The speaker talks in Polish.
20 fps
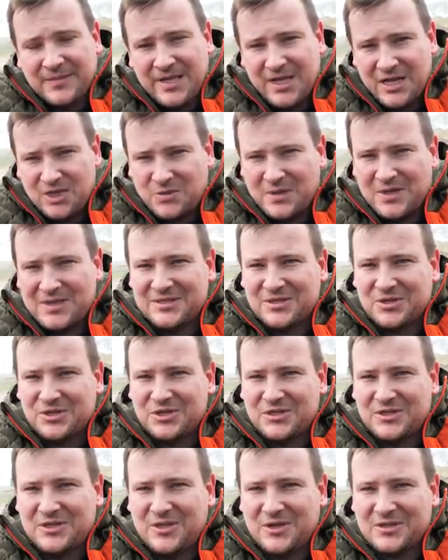Jęczmień jest
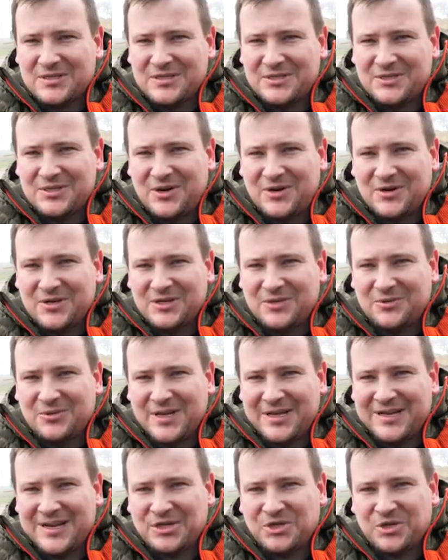dosyć, dosyć drogi.
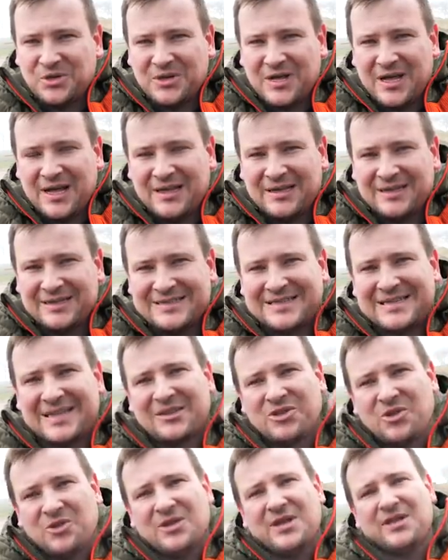Tutaj nasiona za
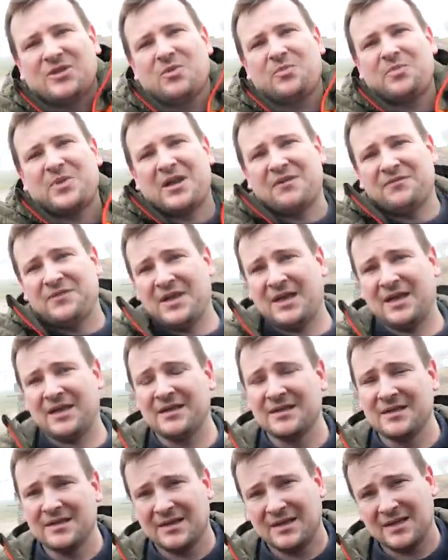tonę to
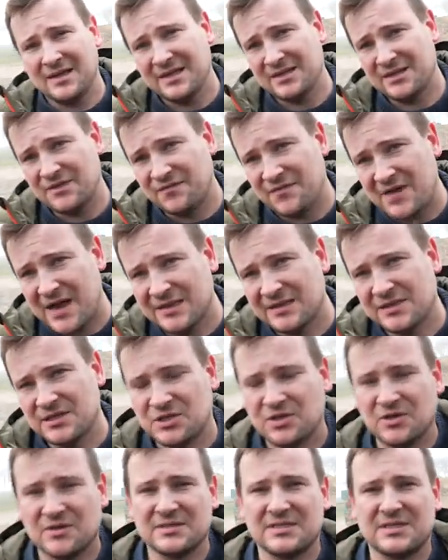prawie
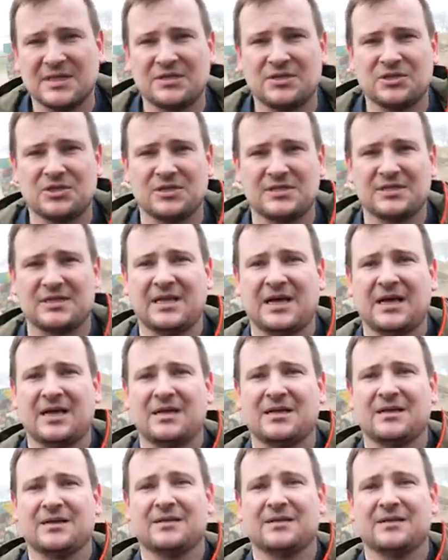2300